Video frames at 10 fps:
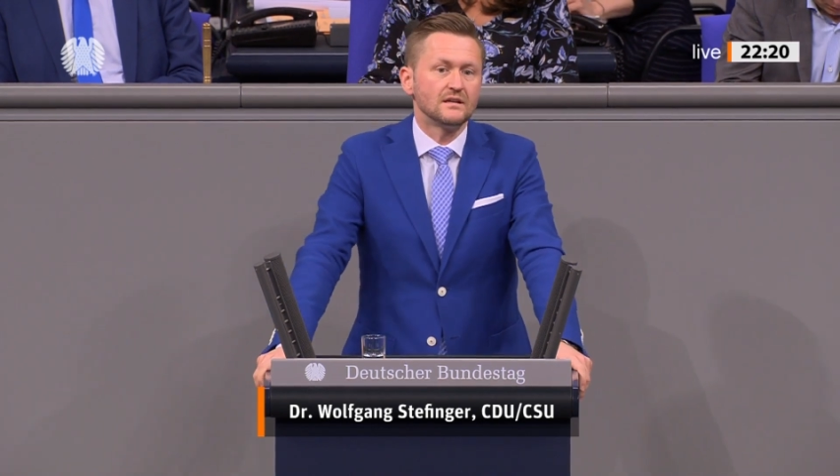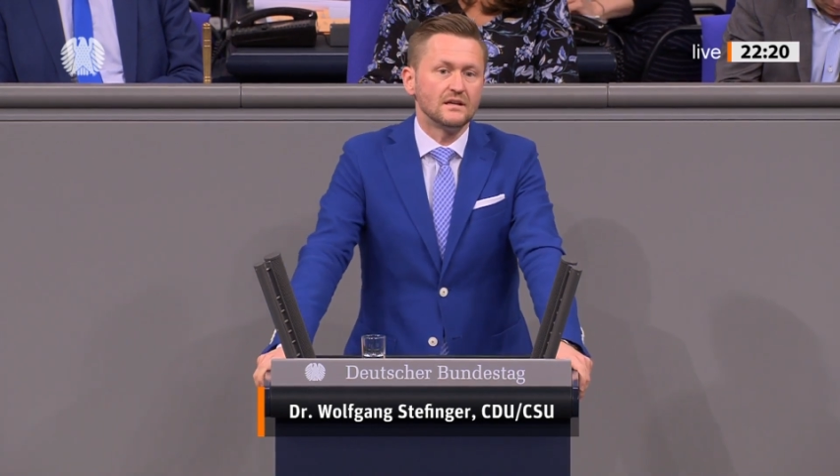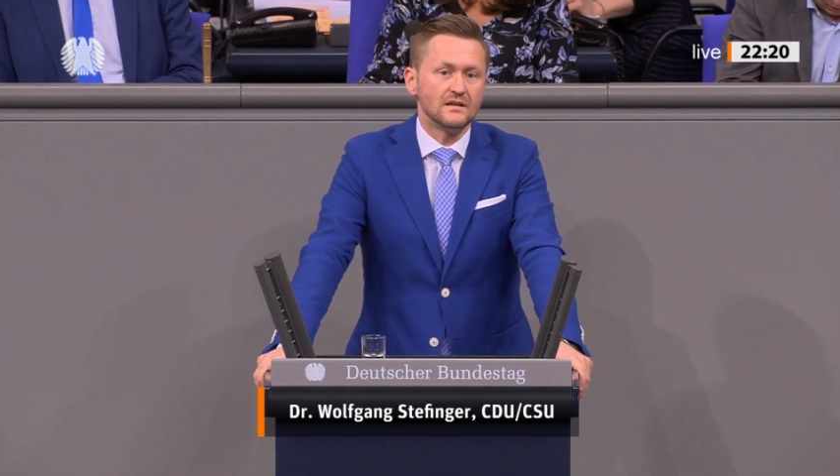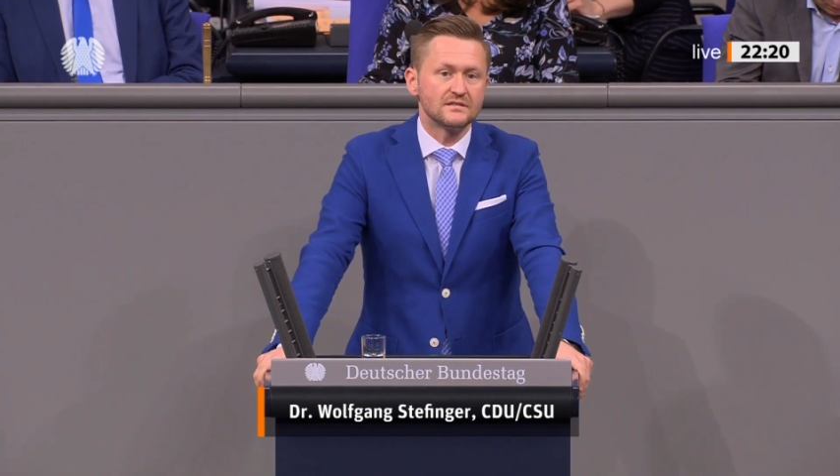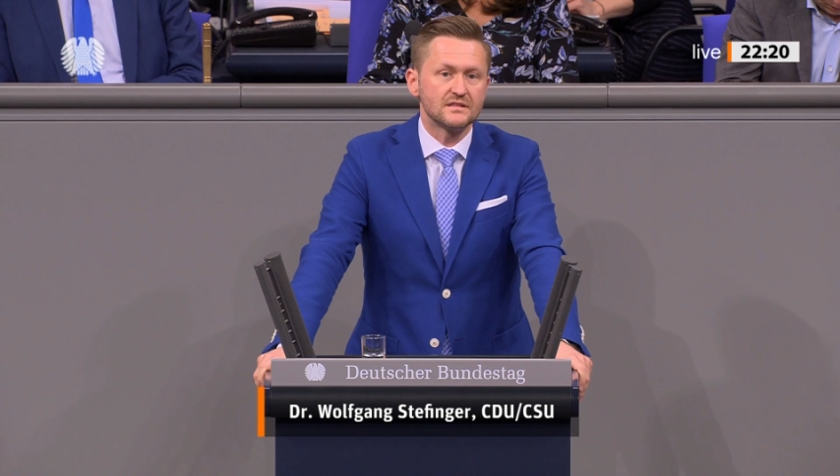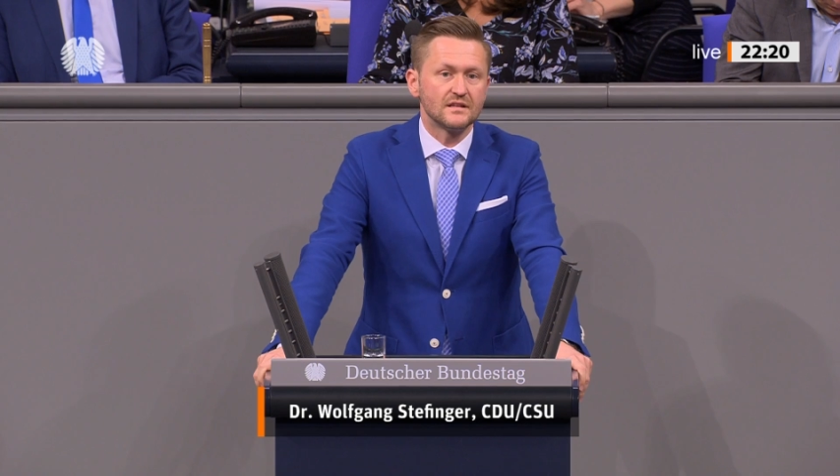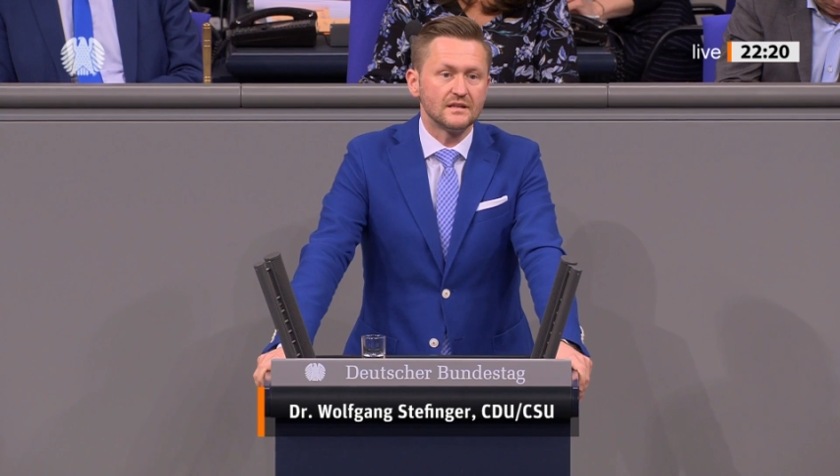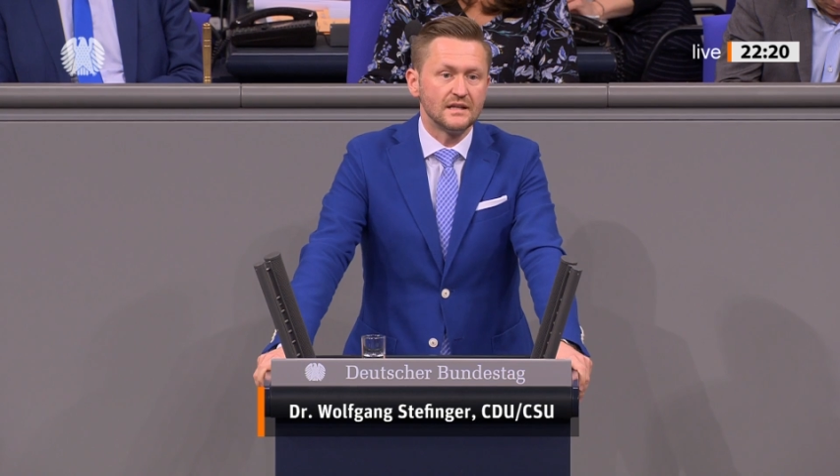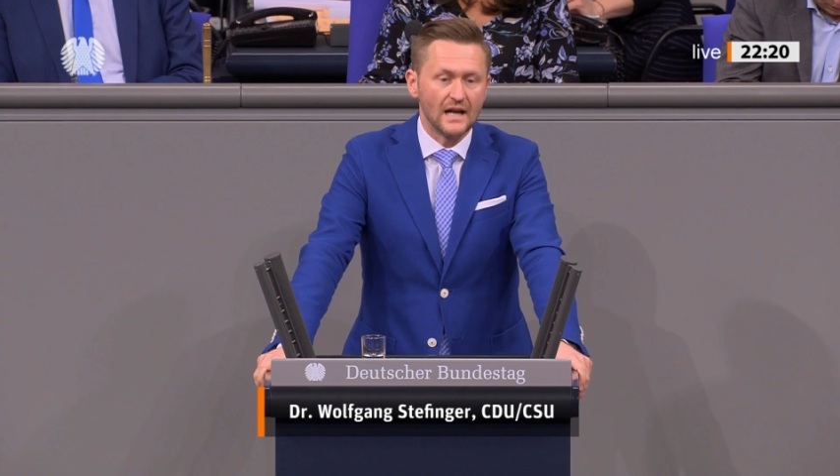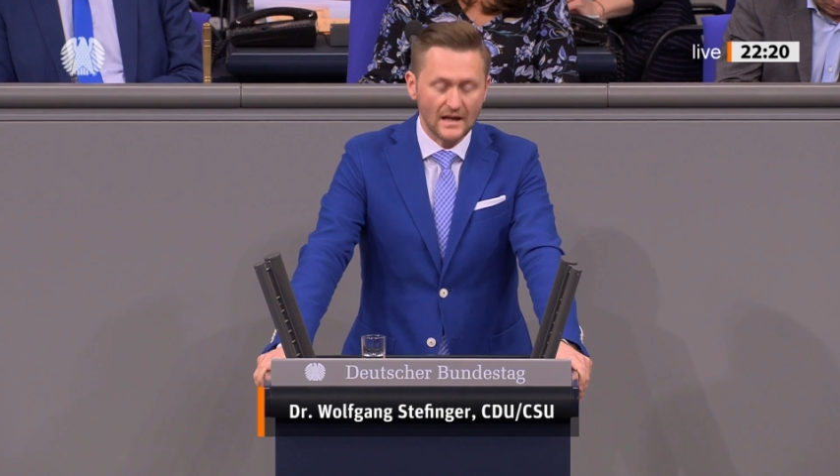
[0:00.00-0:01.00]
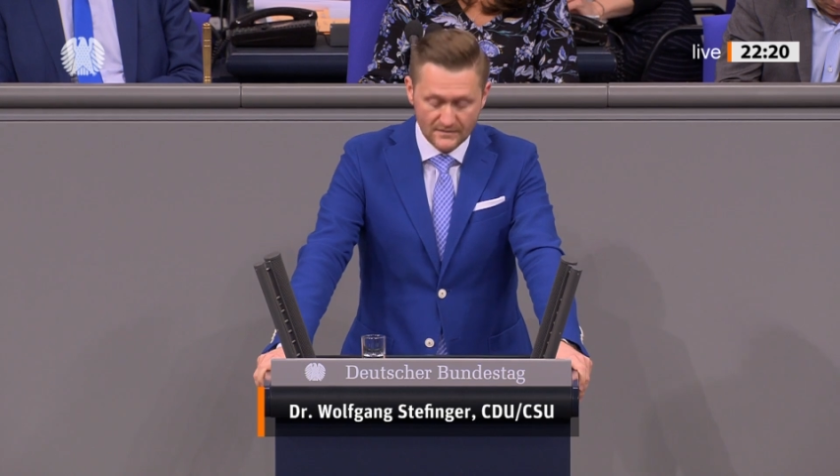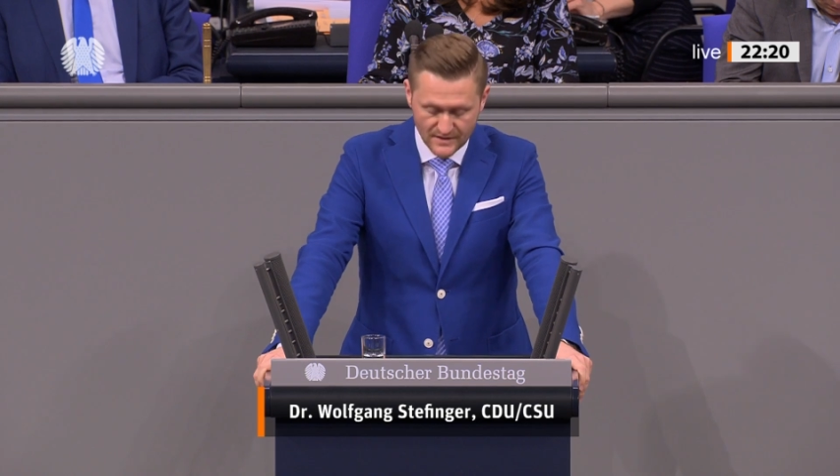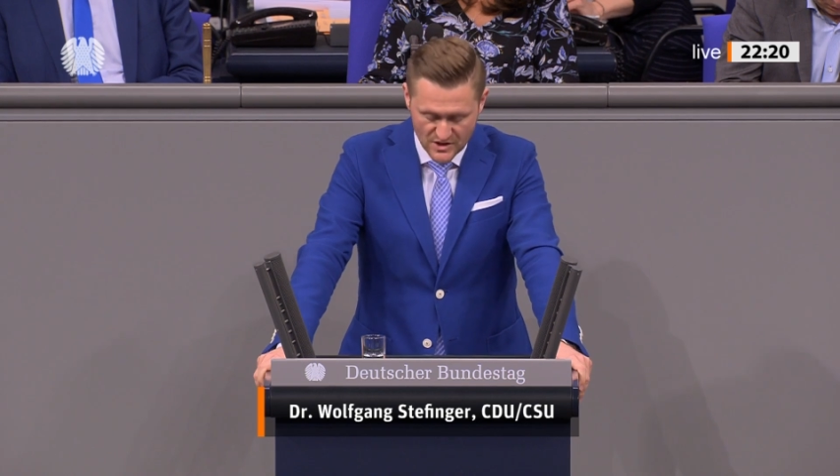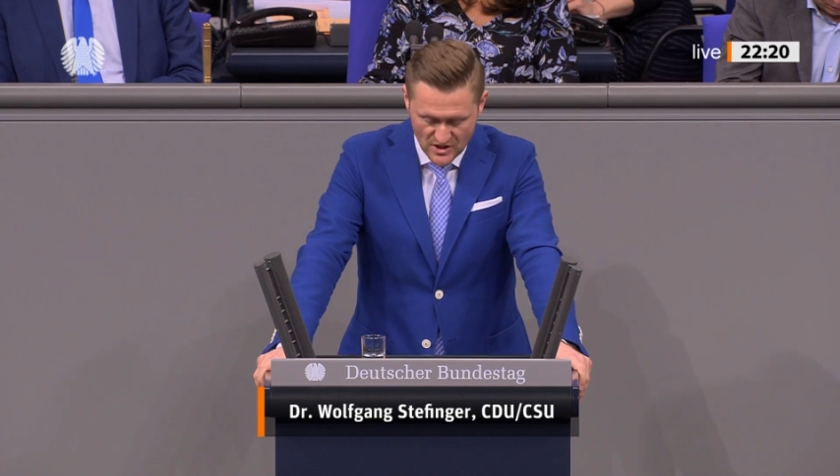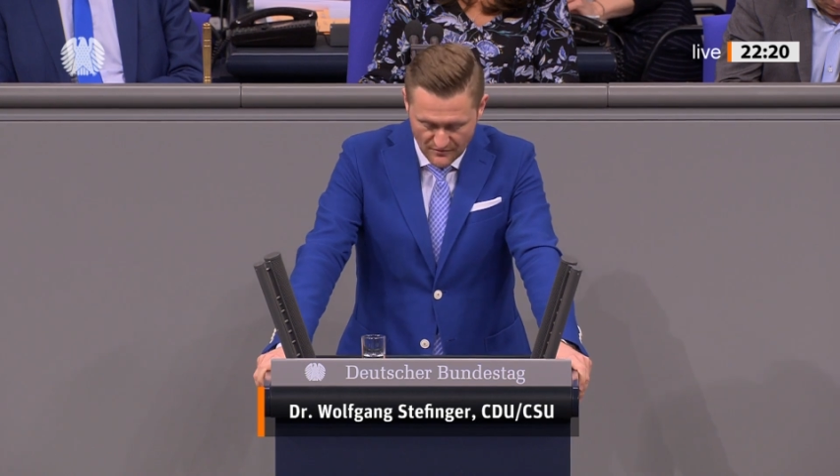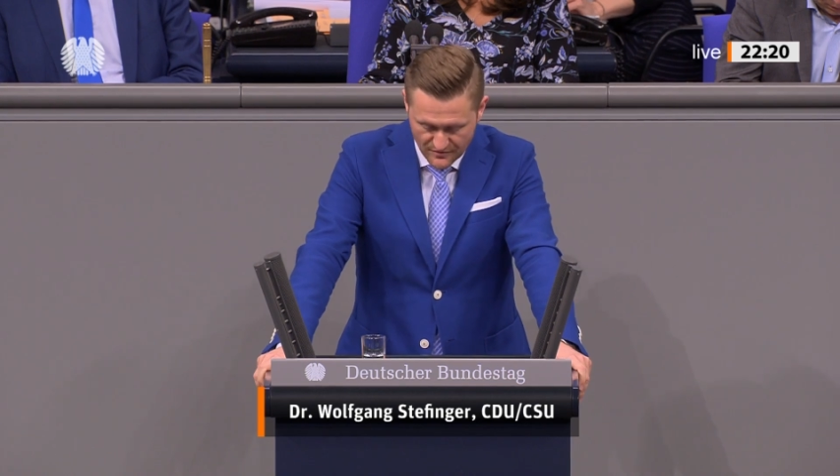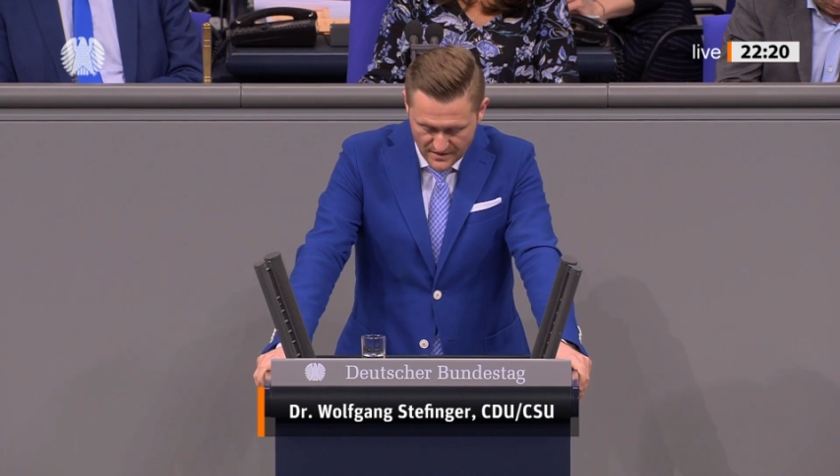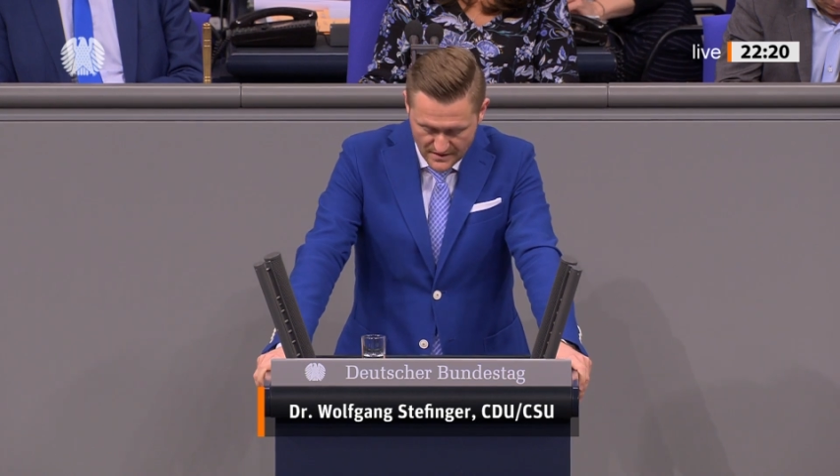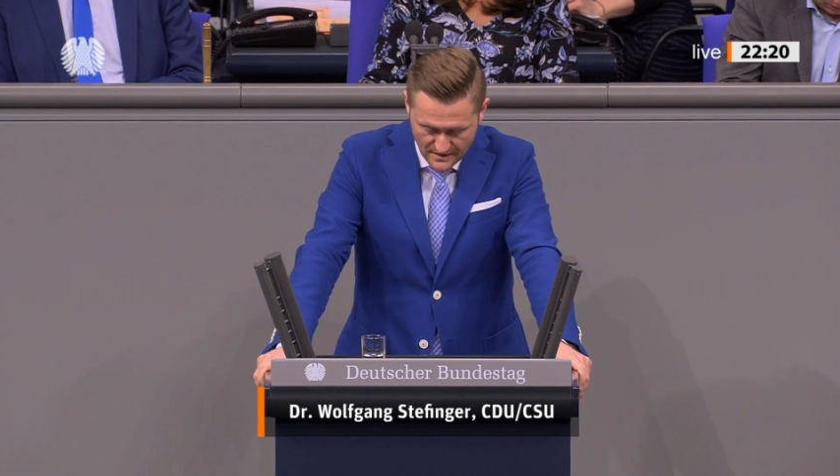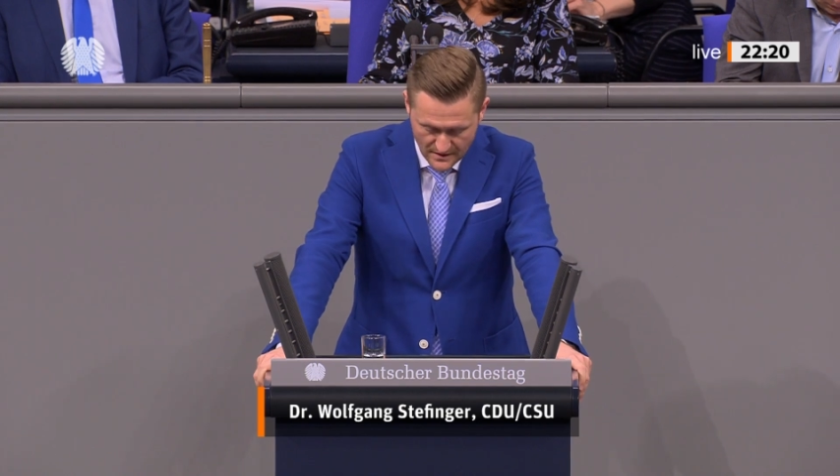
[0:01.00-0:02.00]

ist die Landwirtschaft